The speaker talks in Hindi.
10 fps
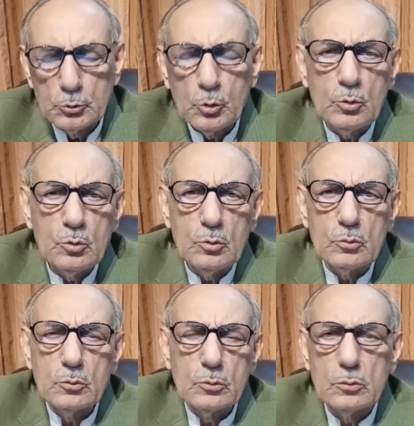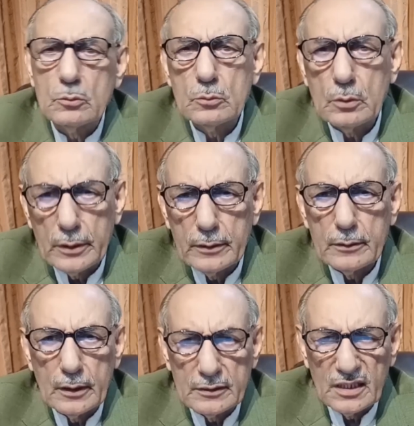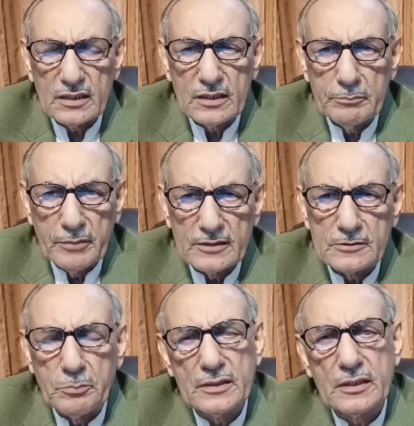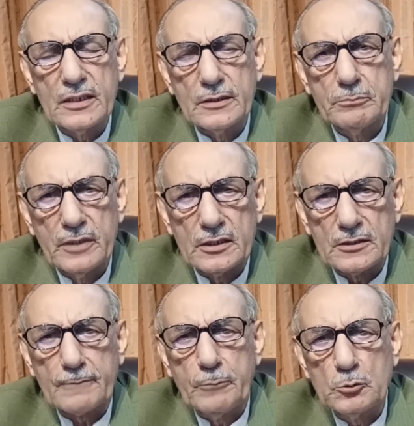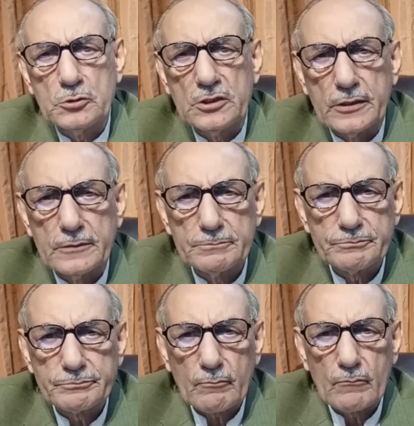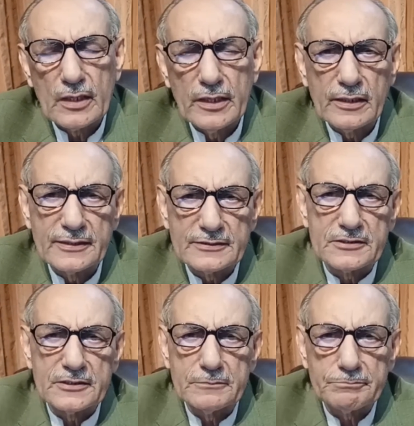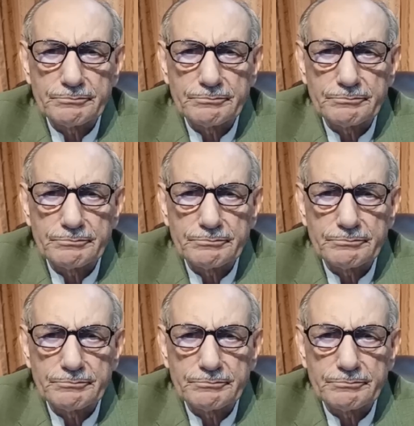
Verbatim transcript: जो अंदर की बाज़ बातें मेरे तक पहुंची हैं इंग्लैंड से